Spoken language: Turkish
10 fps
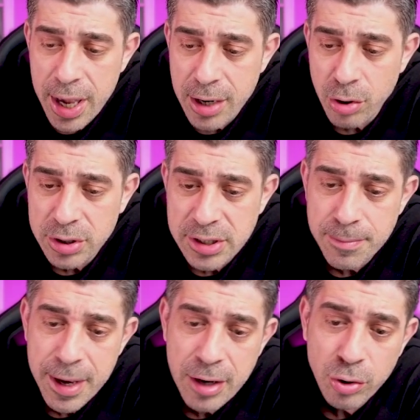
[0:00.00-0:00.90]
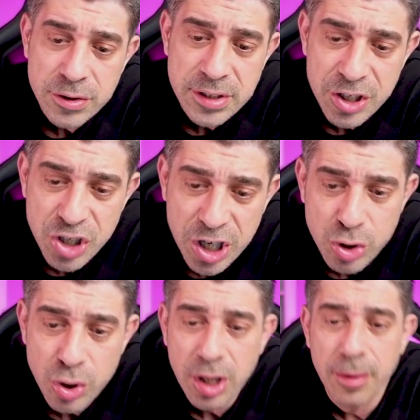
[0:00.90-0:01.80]
E noktası B noktasıyla
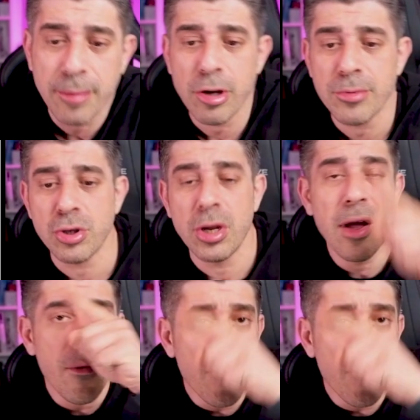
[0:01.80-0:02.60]
çakışıyor ne demek biliyor musun?